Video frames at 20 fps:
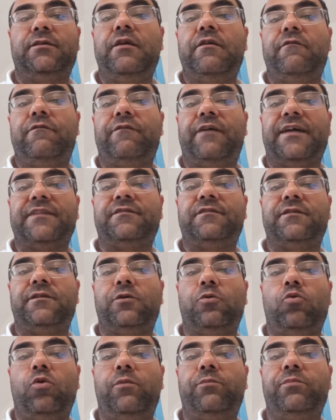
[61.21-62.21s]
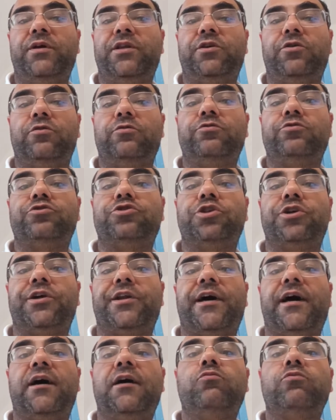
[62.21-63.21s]
Infatti in quel periodo
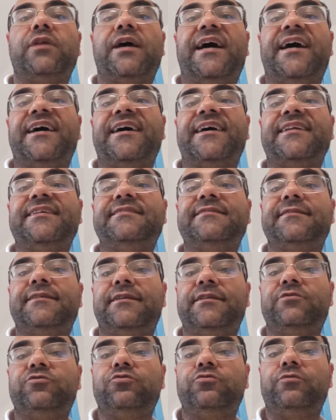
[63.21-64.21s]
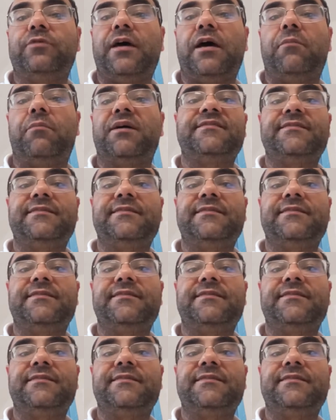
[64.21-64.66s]
c'era una riscrittura